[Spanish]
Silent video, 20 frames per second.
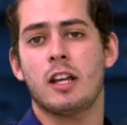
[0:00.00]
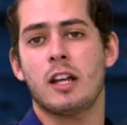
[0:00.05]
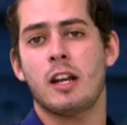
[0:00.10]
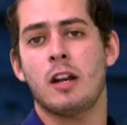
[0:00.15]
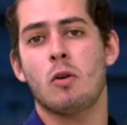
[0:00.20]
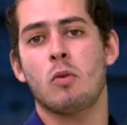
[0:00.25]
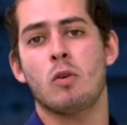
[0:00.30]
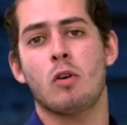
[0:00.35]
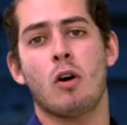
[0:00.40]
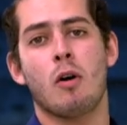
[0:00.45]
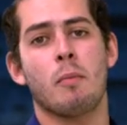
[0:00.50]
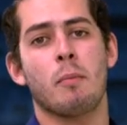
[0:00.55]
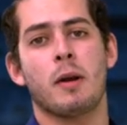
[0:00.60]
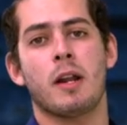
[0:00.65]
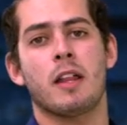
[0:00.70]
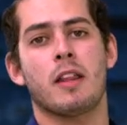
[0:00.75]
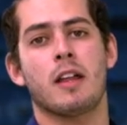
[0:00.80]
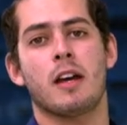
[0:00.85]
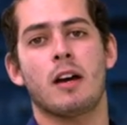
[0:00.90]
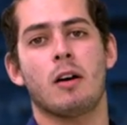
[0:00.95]
tiene un
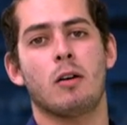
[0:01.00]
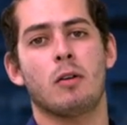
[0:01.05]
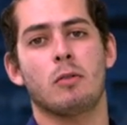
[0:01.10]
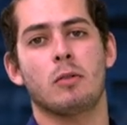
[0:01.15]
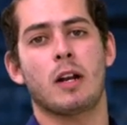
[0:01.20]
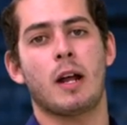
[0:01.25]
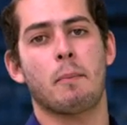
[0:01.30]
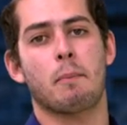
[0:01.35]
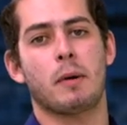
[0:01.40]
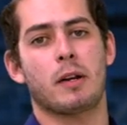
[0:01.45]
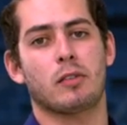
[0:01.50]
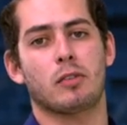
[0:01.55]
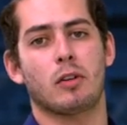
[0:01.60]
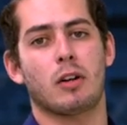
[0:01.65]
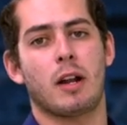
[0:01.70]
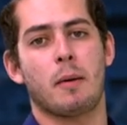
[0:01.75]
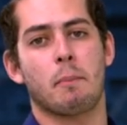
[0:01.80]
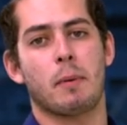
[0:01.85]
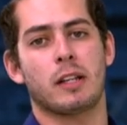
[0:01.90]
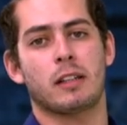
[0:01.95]
nombre de una
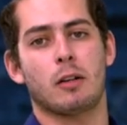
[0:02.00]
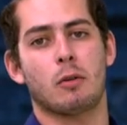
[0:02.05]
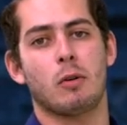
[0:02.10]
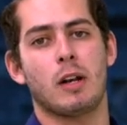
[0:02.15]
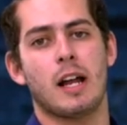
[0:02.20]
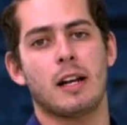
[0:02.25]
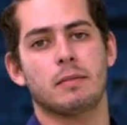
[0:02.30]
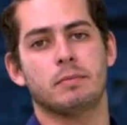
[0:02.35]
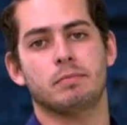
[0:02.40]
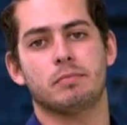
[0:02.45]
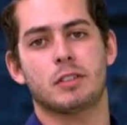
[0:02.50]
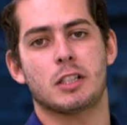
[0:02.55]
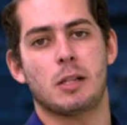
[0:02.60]
persona en particular,